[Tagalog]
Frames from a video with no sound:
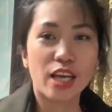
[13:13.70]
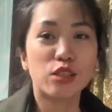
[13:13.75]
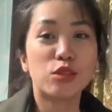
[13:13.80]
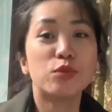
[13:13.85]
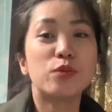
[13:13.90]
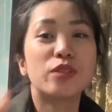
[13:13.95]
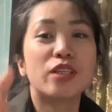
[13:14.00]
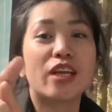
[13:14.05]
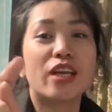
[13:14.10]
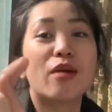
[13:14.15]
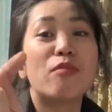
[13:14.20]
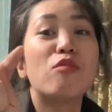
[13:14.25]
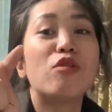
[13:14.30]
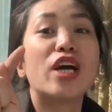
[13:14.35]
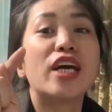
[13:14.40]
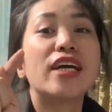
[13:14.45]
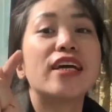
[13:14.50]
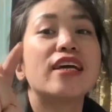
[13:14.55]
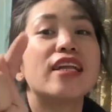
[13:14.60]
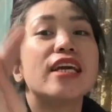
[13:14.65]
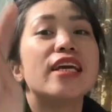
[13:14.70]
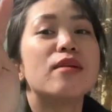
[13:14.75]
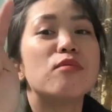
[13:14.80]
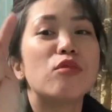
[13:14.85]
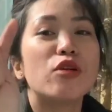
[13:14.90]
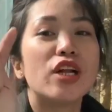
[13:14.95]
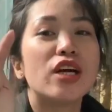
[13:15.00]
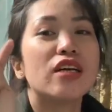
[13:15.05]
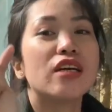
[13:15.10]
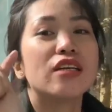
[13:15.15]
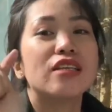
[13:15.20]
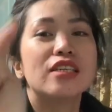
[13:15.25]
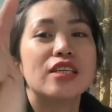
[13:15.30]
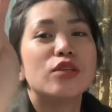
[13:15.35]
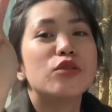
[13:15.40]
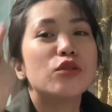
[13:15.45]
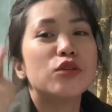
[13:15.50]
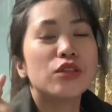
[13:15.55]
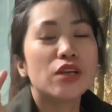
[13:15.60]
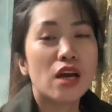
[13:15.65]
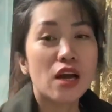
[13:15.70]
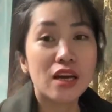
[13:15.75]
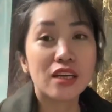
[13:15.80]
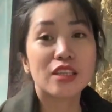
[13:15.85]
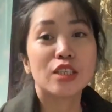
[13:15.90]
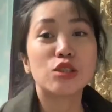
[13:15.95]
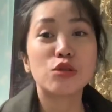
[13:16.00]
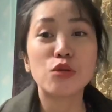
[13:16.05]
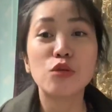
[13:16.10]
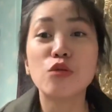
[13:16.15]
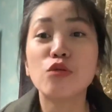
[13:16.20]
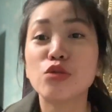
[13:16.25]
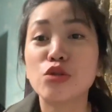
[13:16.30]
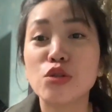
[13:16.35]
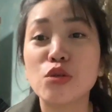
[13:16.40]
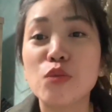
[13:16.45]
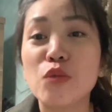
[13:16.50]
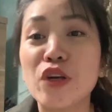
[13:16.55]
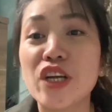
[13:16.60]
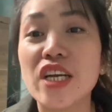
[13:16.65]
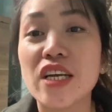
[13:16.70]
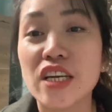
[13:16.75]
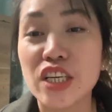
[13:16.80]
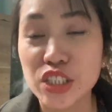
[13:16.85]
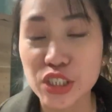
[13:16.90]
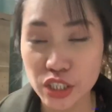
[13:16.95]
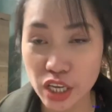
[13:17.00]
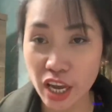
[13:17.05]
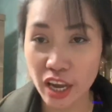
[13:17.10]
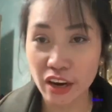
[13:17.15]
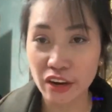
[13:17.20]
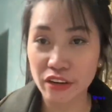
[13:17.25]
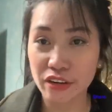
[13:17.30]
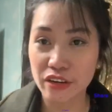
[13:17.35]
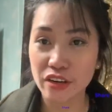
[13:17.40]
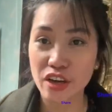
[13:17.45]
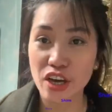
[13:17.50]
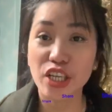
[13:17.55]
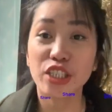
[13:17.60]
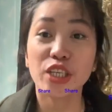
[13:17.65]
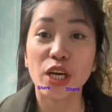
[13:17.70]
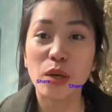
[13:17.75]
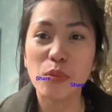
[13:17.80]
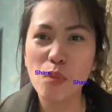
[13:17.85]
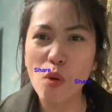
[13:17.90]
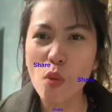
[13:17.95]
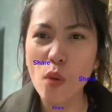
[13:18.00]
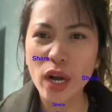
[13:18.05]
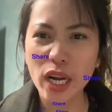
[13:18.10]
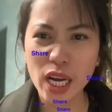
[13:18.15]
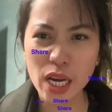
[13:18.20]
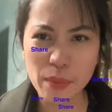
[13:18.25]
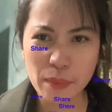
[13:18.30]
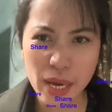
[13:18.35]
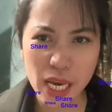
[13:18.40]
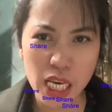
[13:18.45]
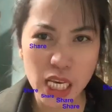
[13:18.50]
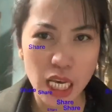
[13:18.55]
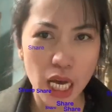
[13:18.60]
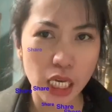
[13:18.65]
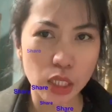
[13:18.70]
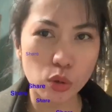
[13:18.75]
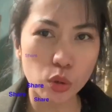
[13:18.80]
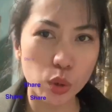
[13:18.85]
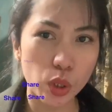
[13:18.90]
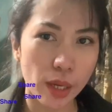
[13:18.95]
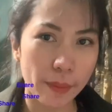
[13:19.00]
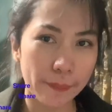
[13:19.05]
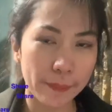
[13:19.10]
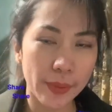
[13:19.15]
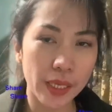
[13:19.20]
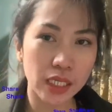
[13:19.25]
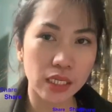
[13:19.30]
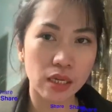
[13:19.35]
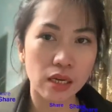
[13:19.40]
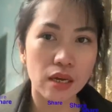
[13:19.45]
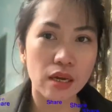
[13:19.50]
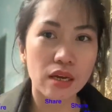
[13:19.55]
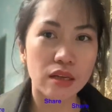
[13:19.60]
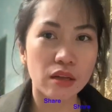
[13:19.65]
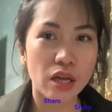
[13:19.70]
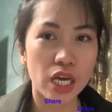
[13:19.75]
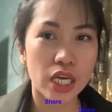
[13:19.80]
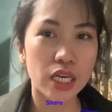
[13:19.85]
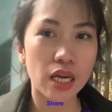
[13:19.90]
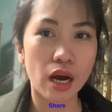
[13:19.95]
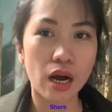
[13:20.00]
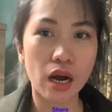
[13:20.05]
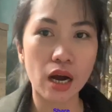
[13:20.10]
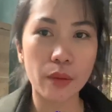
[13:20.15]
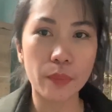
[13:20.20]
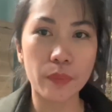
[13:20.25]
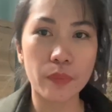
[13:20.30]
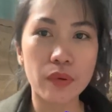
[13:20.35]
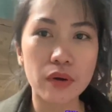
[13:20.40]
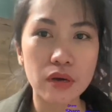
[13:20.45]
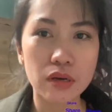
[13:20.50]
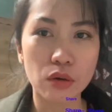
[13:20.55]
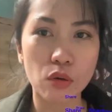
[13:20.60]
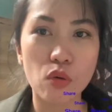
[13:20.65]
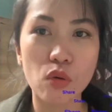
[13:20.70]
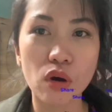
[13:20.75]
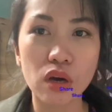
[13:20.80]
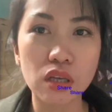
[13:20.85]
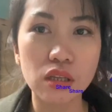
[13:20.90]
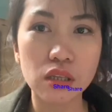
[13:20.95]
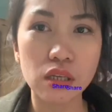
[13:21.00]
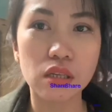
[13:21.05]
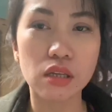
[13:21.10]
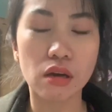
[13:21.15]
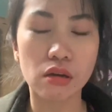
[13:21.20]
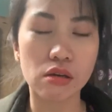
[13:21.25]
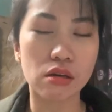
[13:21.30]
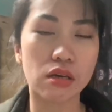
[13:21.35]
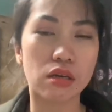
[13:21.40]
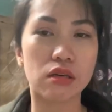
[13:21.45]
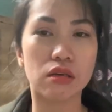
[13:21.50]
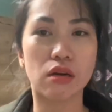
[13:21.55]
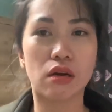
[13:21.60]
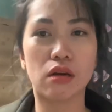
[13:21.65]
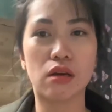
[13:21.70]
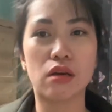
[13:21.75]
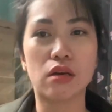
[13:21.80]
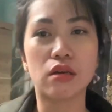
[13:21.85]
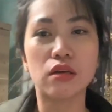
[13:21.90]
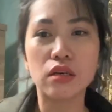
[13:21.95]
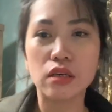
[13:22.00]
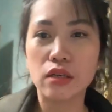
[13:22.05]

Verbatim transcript: Subscribe mo lang, click mo lang yan ganun. Tapos kung gusto mo ring i-share, i-share mo, wag kang mahiya. Ito naman, nahiya ka pa. Kung nga hindi nahihiya eh.